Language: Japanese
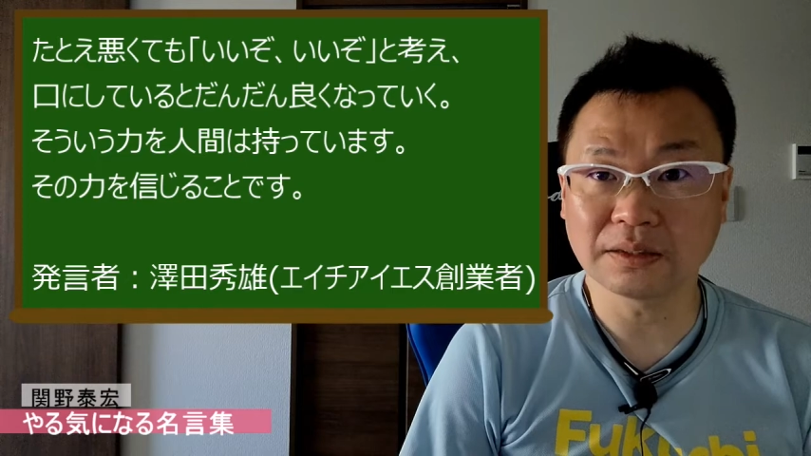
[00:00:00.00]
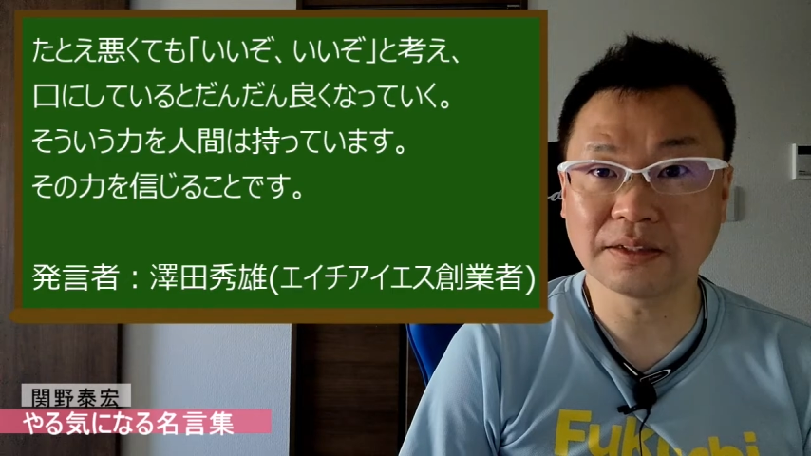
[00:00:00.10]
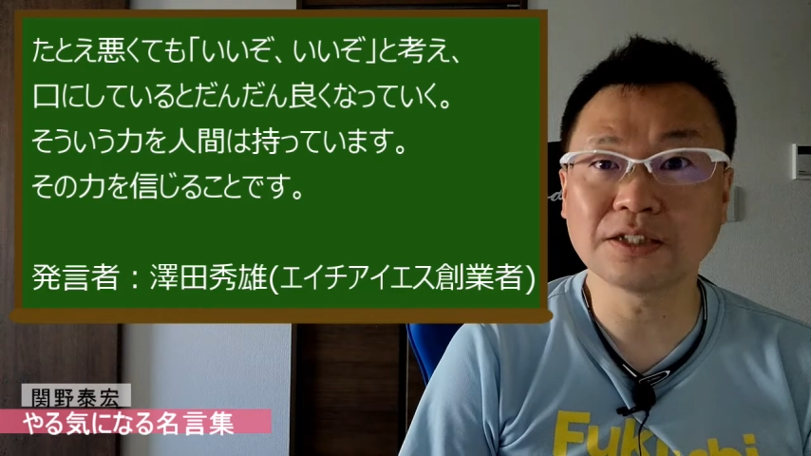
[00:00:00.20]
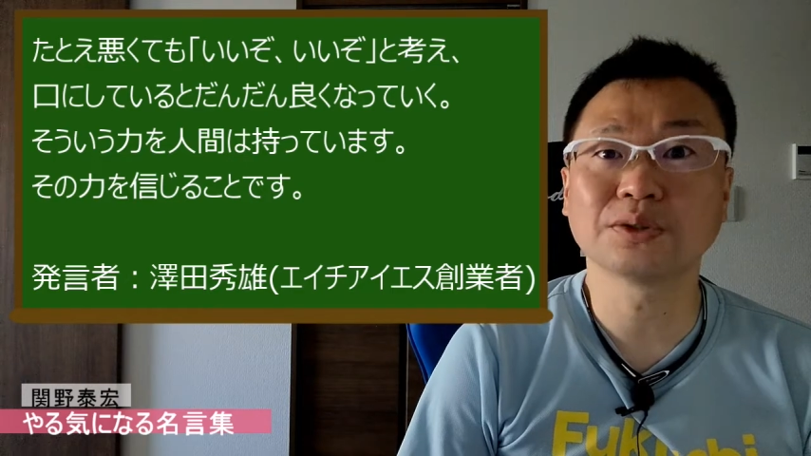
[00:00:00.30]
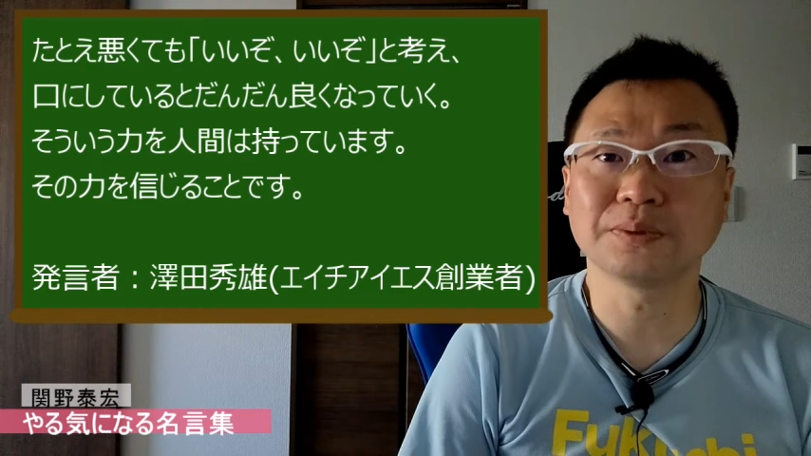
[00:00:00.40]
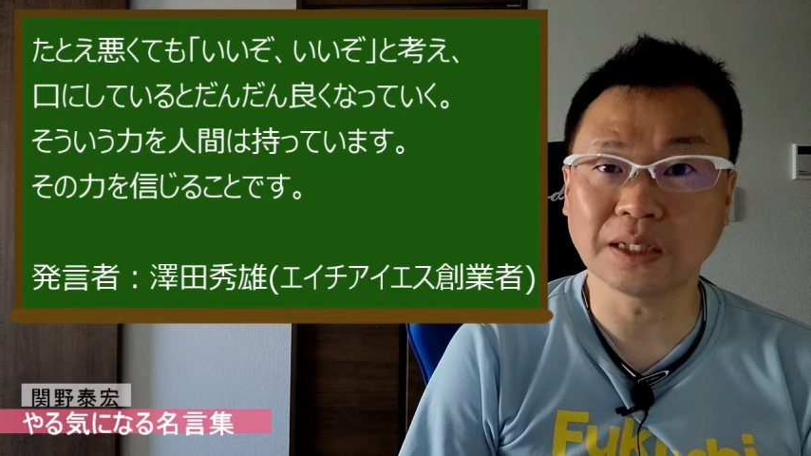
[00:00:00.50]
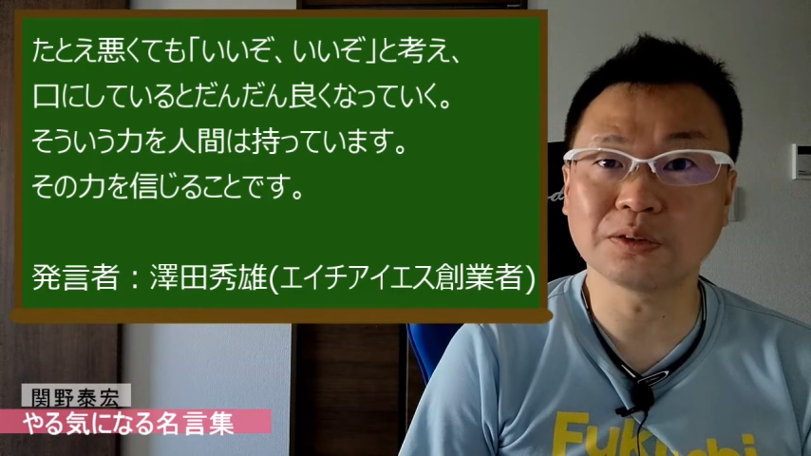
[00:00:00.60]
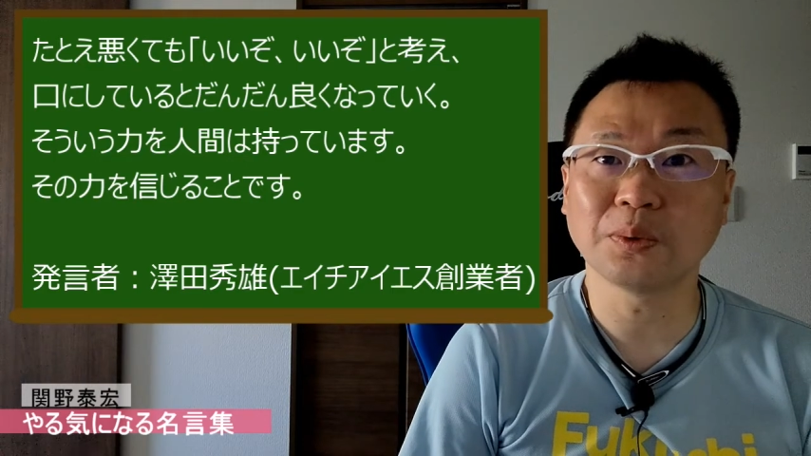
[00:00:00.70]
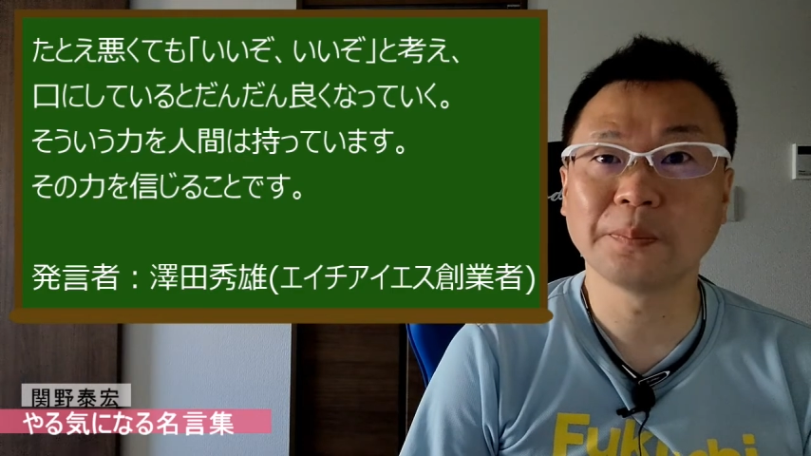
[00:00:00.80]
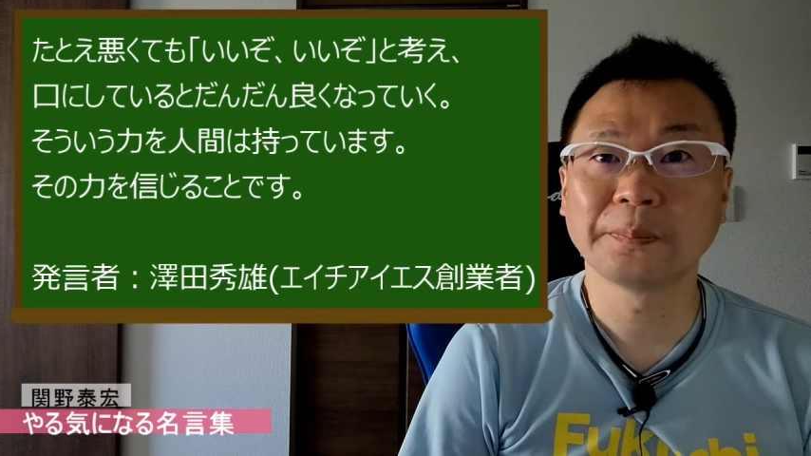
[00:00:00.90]
大丈夫だ
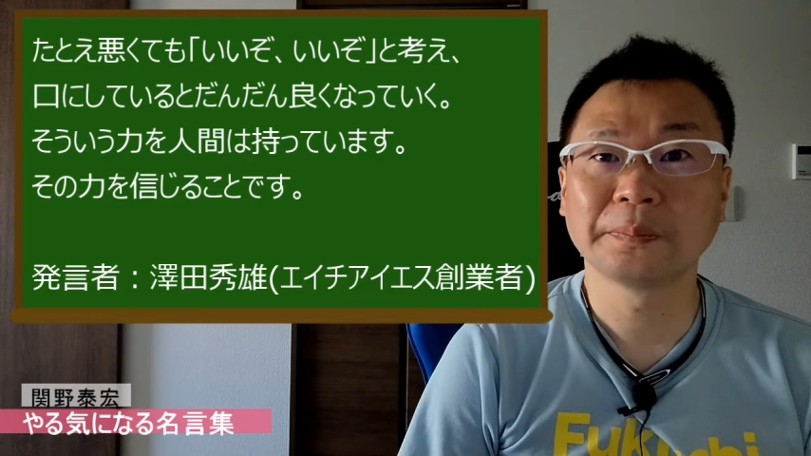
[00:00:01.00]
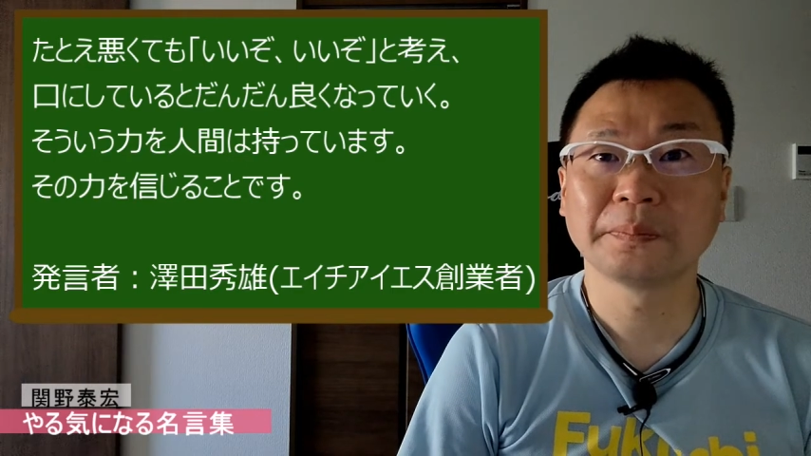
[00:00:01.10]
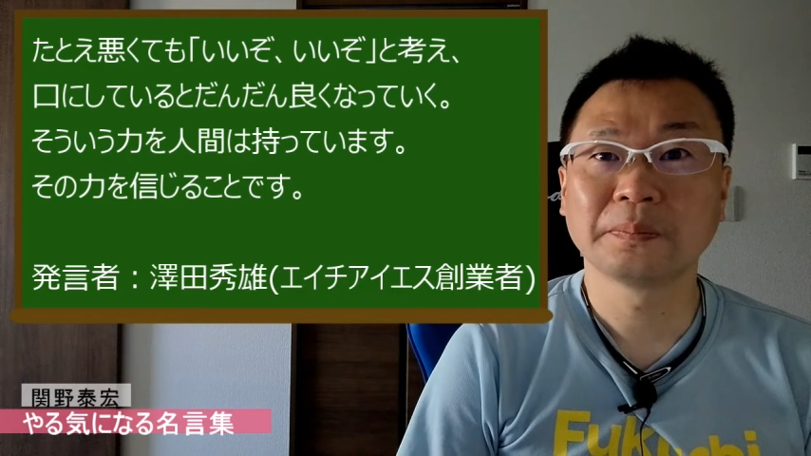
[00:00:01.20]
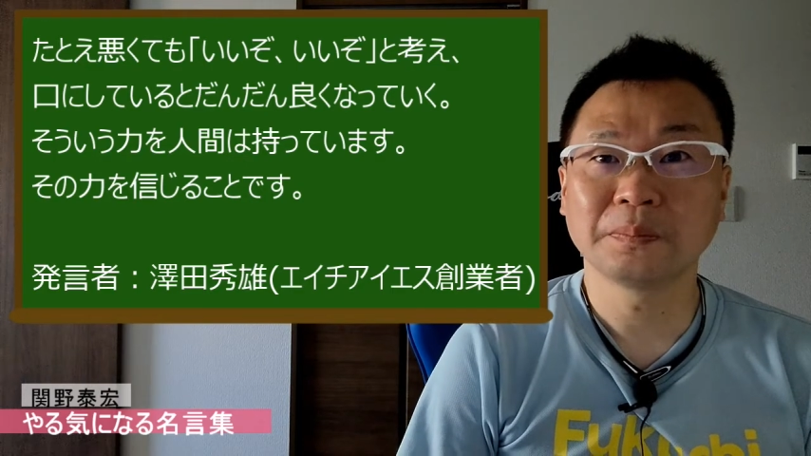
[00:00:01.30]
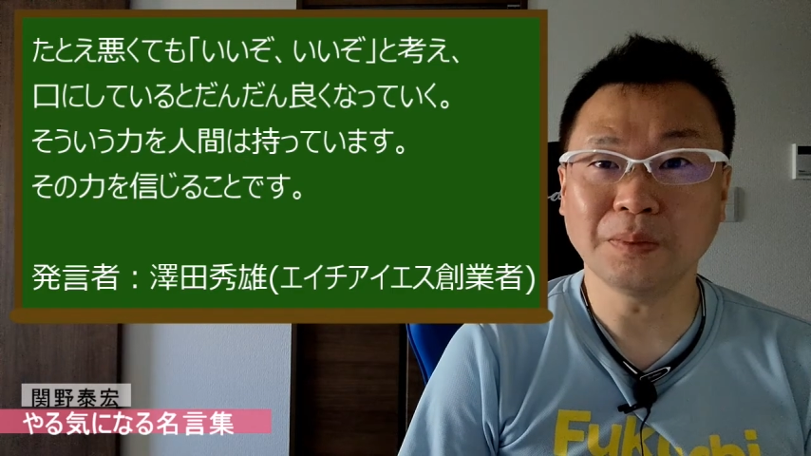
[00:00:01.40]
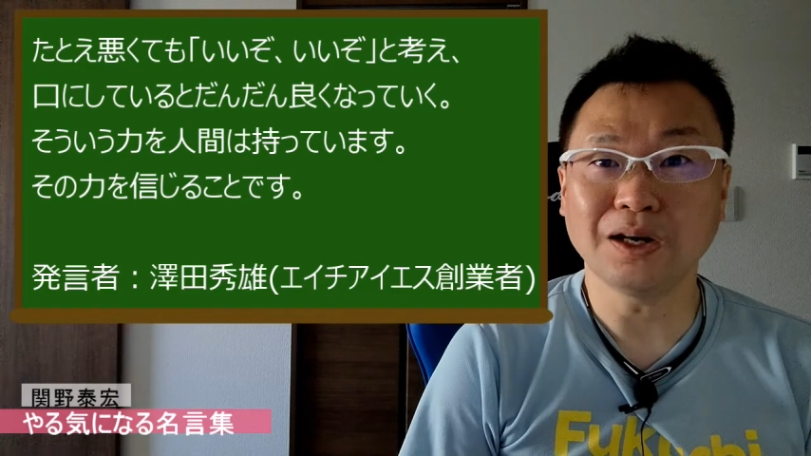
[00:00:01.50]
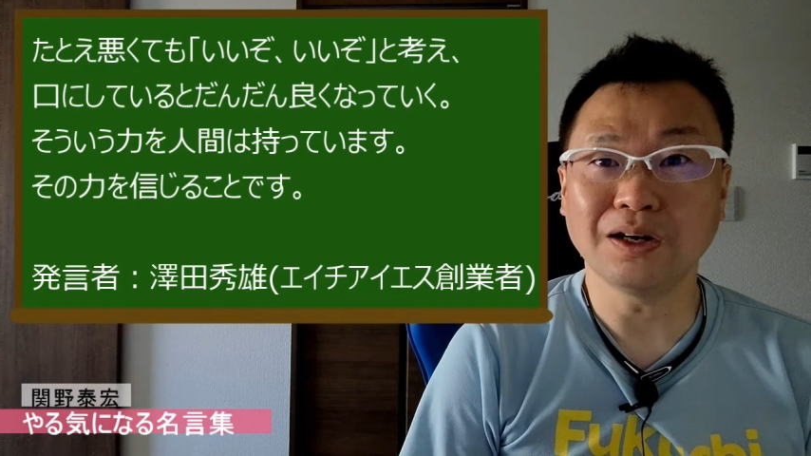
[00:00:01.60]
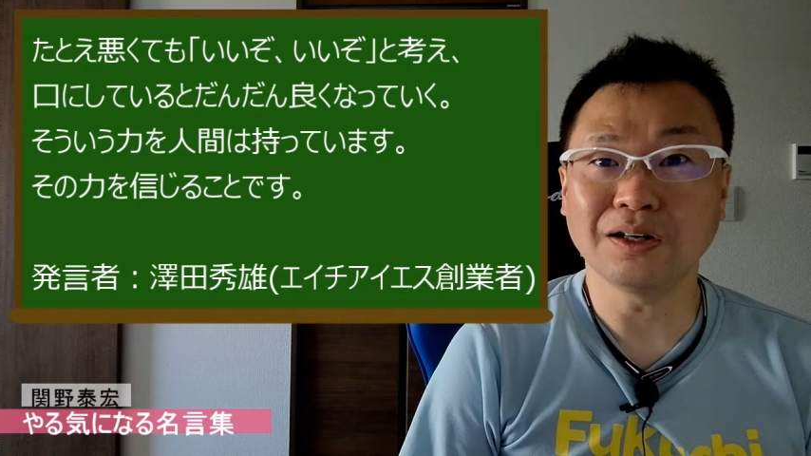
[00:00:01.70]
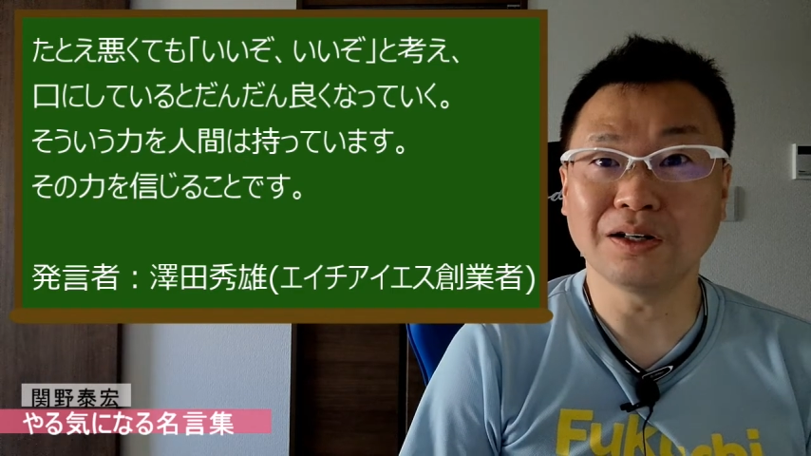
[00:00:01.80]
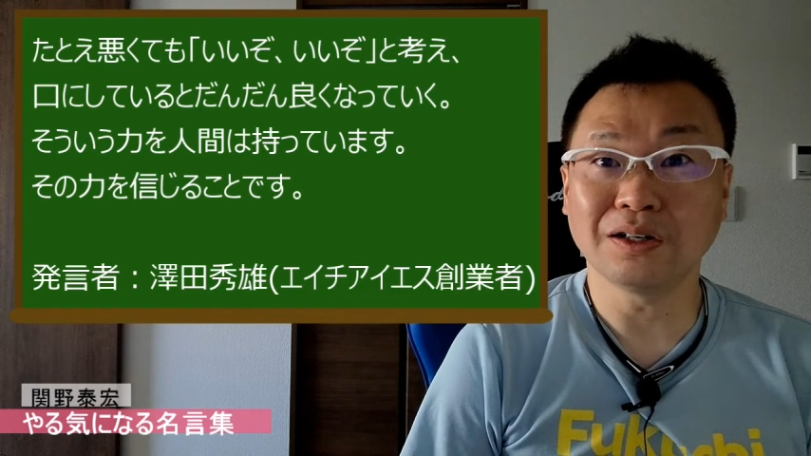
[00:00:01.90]
と
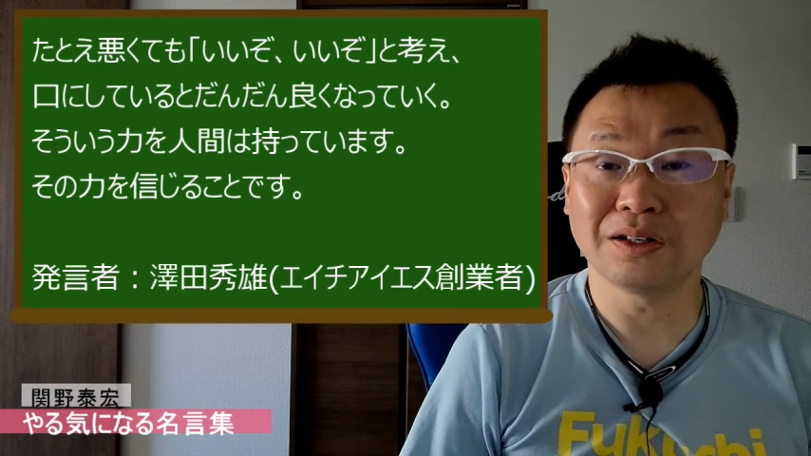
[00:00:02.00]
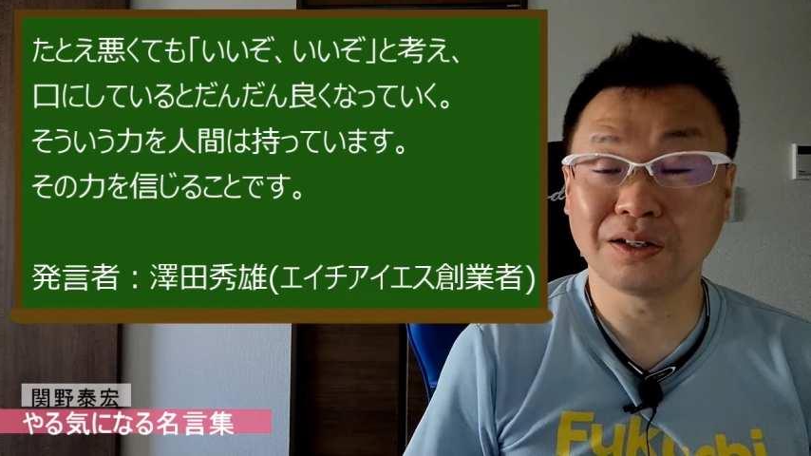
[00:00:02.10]
まあ、